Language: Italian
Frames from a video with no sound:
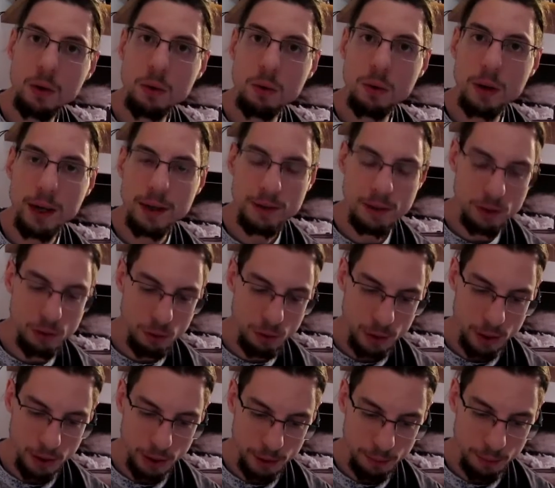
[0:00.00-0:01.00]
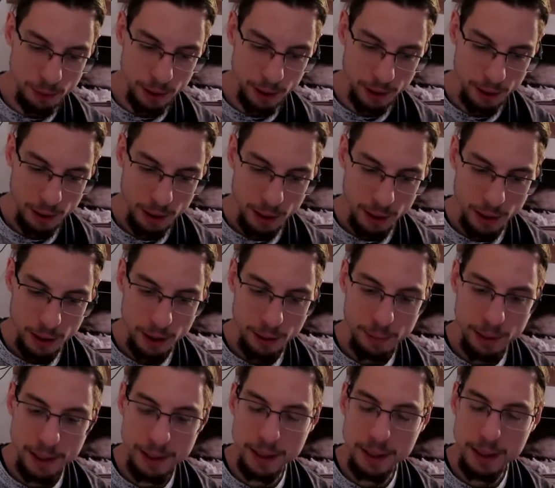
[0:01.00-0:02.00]
procurarsi i libri,
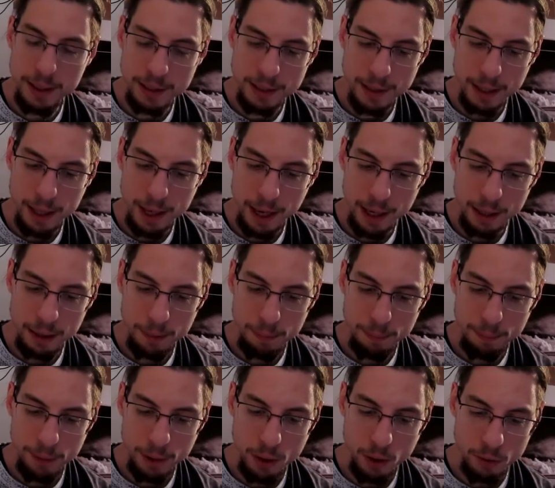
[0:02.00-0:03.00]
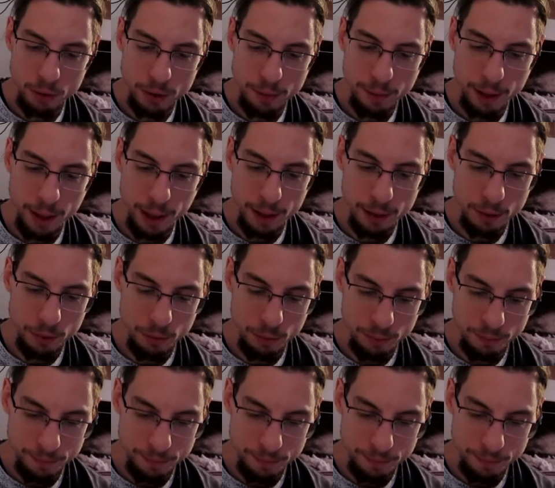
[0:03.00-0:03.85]
rimedi letterari per ogni malanno.